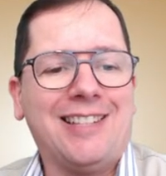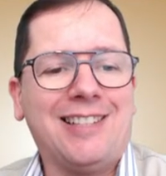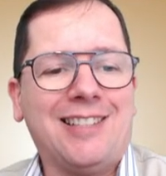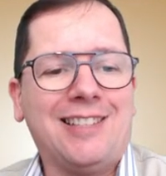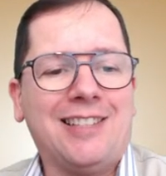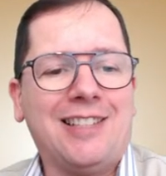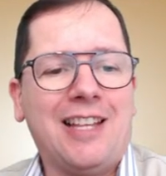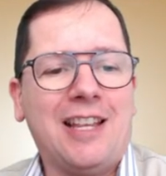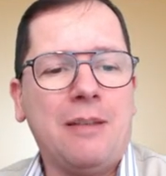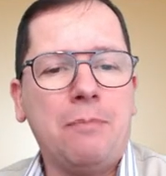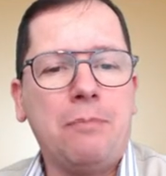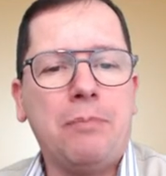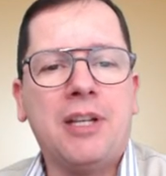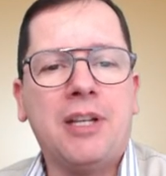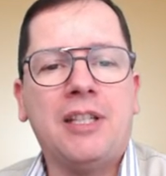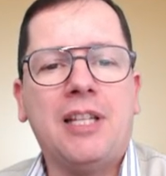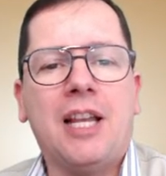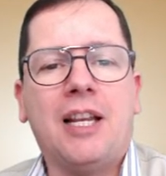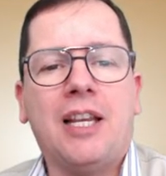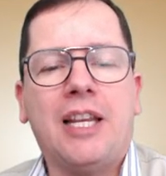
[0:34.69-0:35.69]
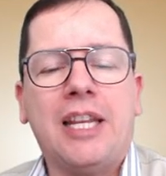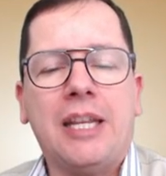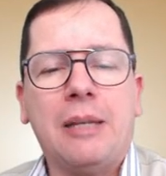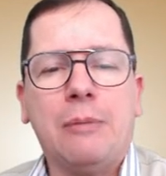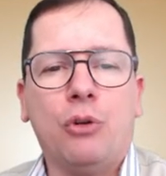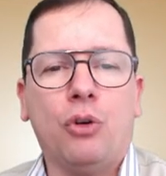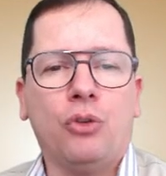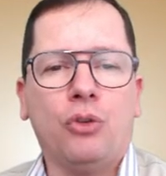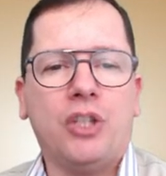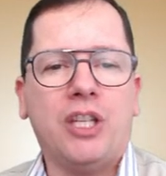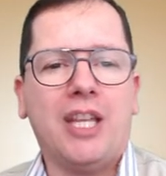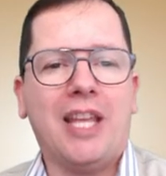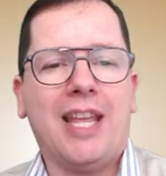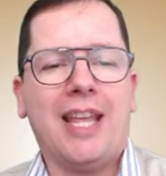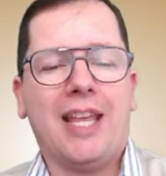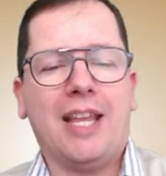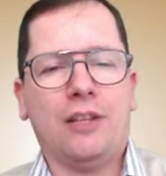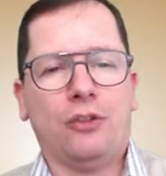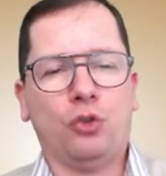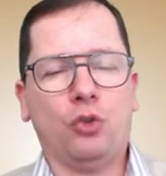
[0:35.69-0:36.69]
sempre del libro di
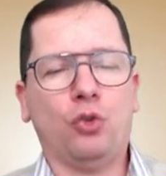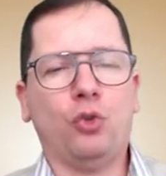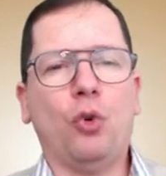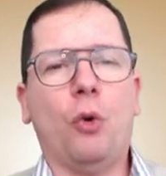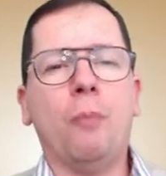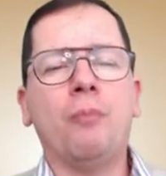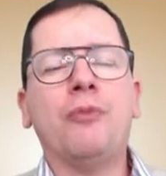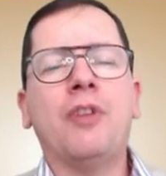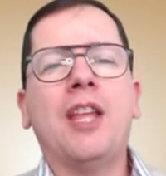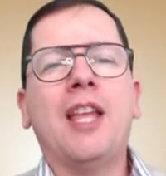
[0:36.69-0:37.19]
Esodo.